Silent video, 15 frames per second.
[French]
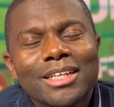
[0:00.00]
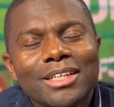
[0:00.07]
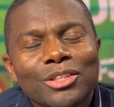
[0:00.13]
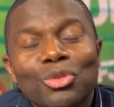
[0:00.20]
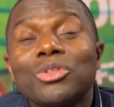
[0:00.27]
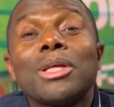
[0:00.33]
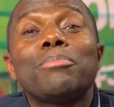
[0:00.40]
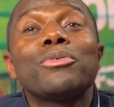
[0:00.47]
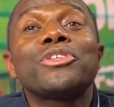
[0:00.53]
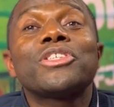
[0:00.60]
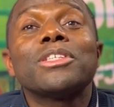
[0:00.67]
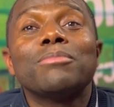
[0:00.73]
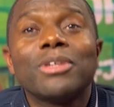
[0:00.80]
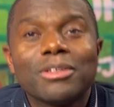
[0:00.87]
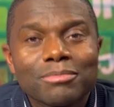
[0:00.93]
Tout est
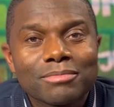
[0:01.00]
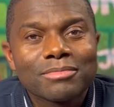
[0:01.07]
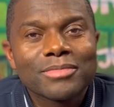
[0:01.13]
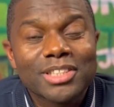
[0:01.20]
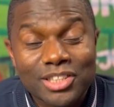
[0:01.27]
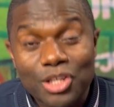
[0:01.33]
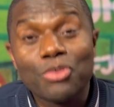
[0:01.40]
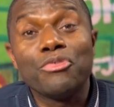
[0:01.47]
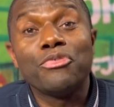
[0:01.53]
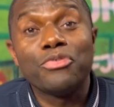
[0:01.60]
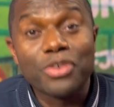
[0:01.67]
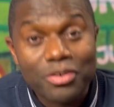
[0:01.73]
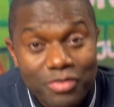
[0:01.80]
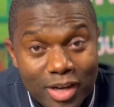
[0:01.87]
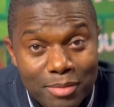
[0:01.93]
possible s'il
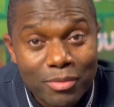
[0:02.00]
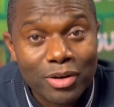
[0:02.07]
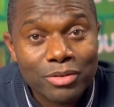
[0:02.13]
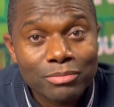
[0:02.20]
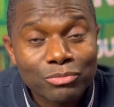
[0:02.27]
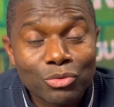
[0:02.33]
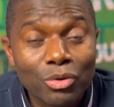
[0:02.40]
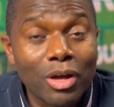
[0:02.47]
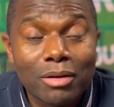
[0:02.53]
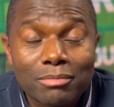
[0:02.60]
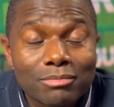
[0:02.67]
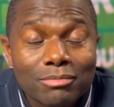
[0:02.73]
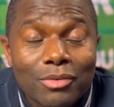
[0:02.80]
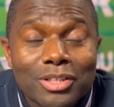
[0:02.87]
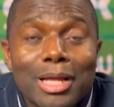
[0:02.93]
veut vraiment,
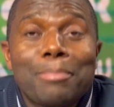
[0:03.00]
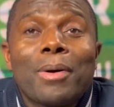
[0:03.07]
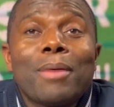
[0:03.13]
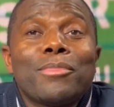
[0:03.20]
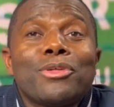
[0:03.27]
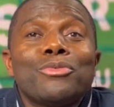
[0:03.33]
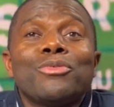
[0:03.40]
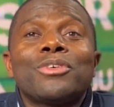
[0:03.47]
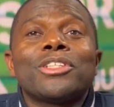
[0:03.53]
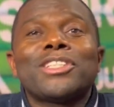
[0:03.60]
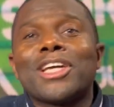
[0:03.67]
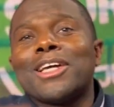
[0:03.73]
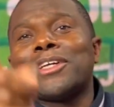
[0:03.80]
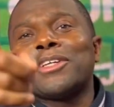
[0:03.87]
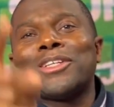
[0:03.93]
oh, on est parmi nous.
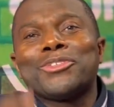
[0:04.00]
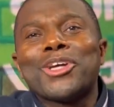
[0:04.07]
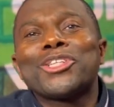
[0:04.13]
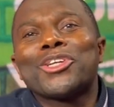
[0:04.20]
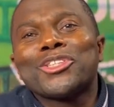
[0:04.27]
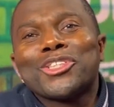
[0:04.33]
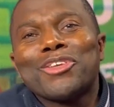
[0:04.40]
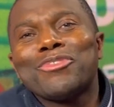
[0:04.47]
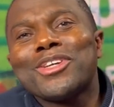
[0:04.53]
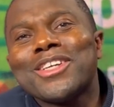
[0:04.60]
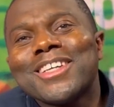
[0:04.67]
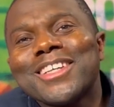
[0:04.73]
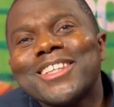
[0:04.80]
Tiens, tu as changé de vie.